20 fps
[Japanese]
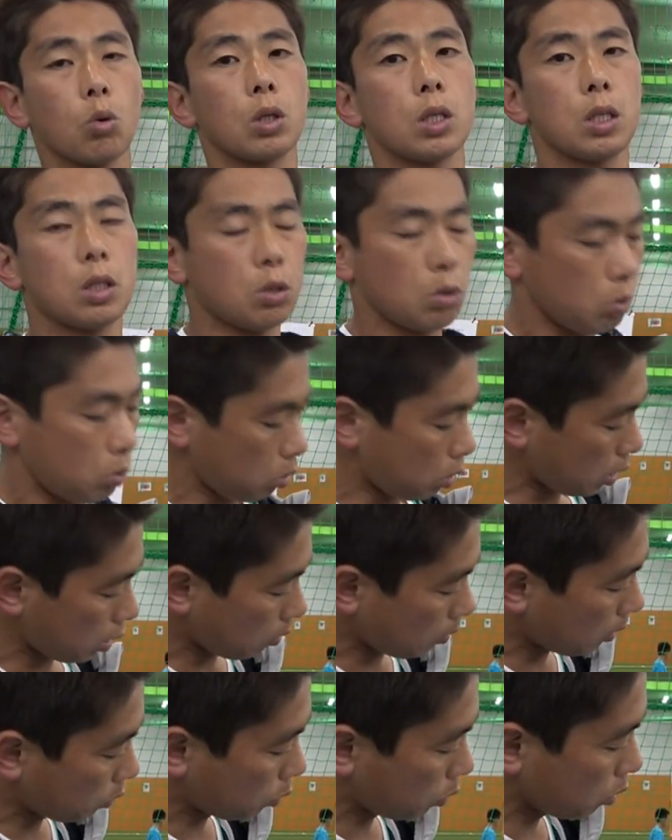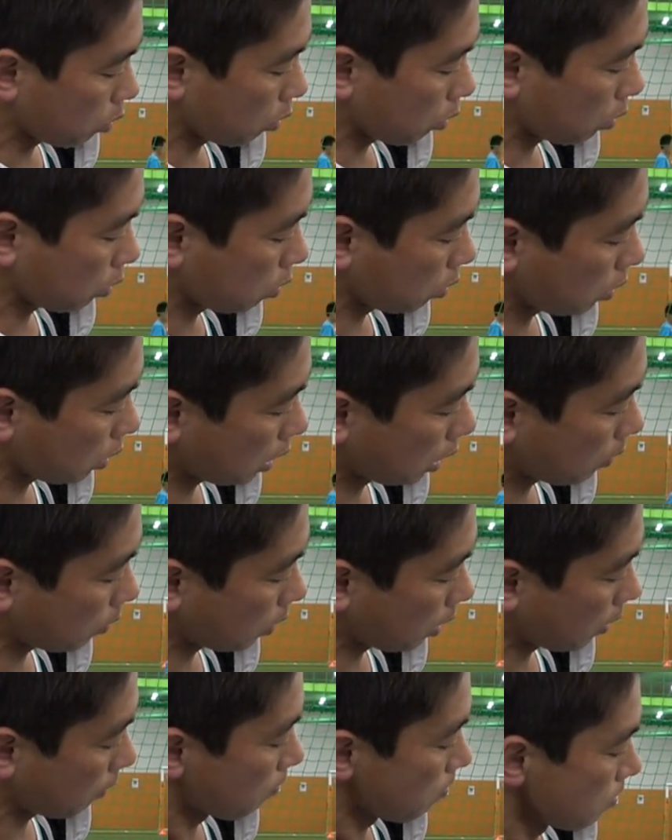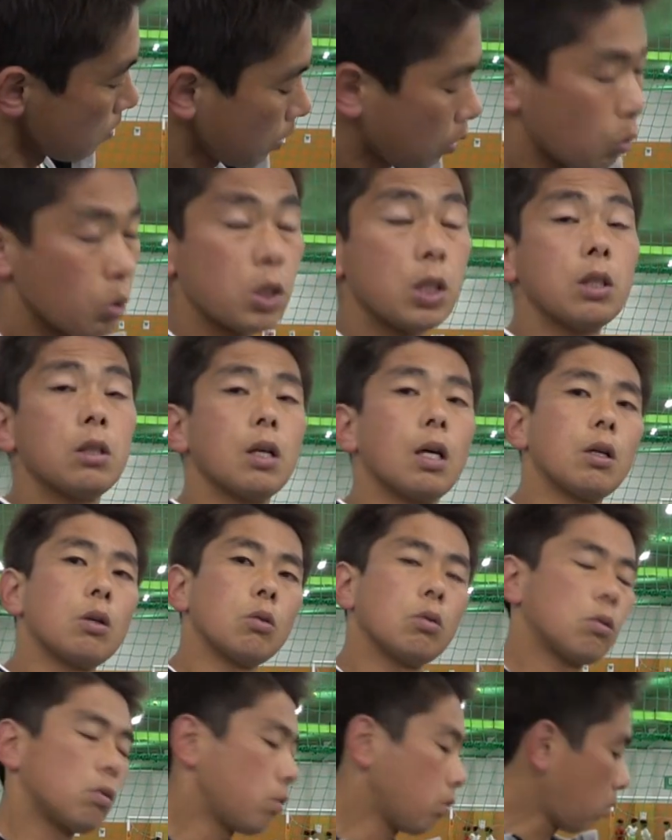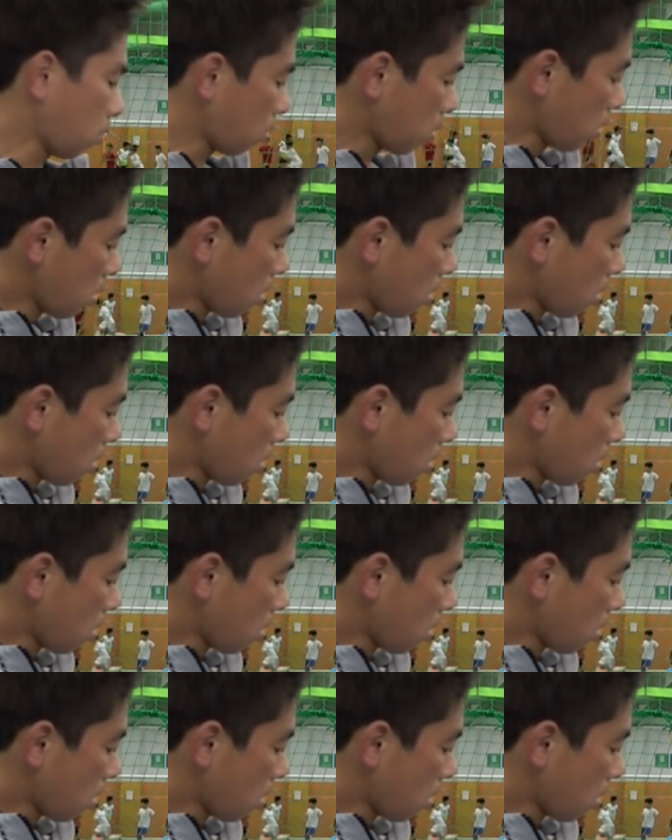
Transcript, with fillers: 大きいスクールさんでまあ普通のスクールさんでもね、あの